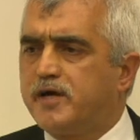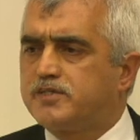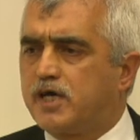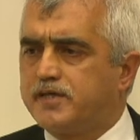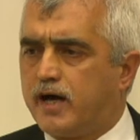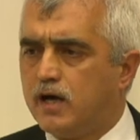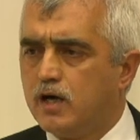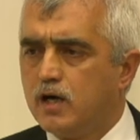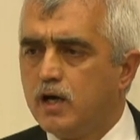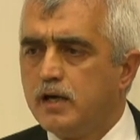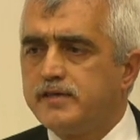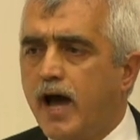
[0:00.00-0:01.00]
meydana.
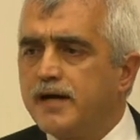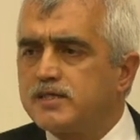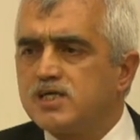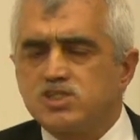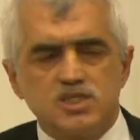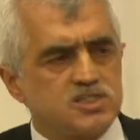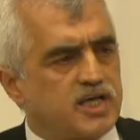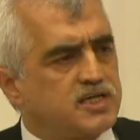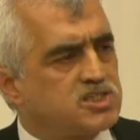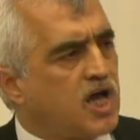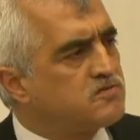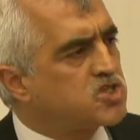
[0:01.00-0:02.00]
Neredesiniz ey
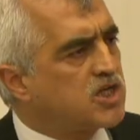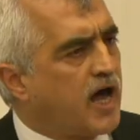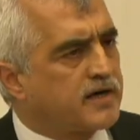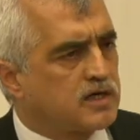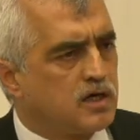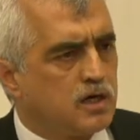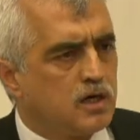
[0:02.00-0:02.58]
savcılar?